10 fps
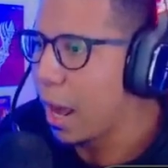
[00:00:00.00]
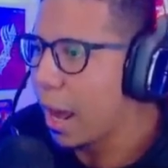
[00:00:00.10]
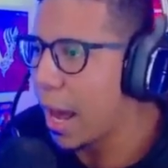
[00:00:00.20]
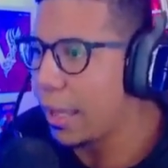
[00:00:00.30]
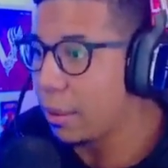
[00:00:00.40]

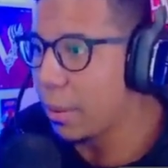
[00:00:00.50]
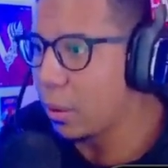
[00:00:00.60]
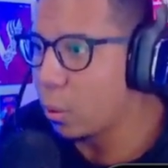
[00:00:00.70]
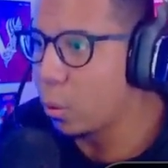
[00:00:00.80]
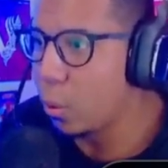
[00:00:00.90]
Aí,
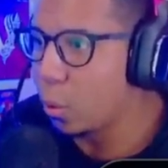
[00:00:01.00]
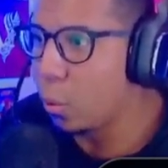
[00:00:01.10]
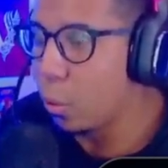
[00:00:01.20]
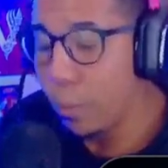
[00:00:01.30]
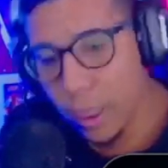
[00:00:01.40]
mano, o,
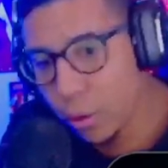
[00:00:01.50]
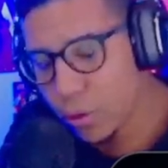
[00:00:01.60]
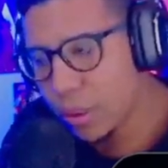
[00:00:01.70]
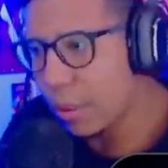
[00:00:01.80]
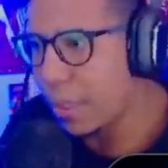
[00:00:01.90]
o, o Mito
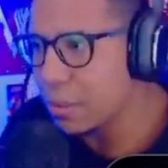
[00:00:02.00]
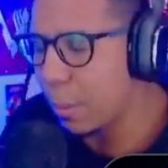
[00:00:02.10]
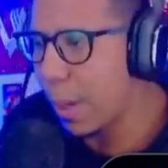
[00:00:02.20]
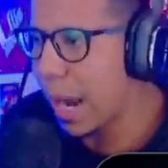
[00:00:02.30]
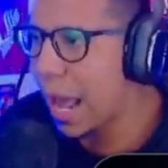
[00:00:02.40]
sinta a
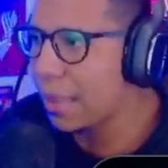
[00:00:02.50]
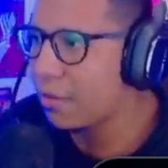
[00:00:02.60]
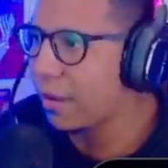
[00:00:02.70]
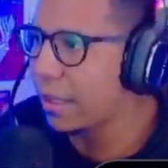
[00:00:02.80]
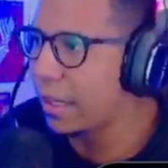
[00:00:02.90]
mesma
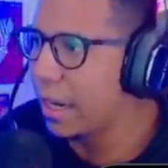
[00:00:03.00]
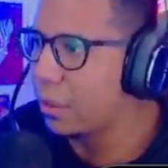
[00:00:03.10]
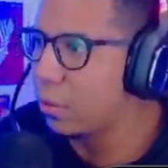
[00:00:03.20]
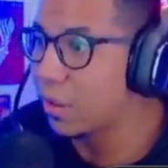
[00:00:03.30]
parada, velho, tá ligado?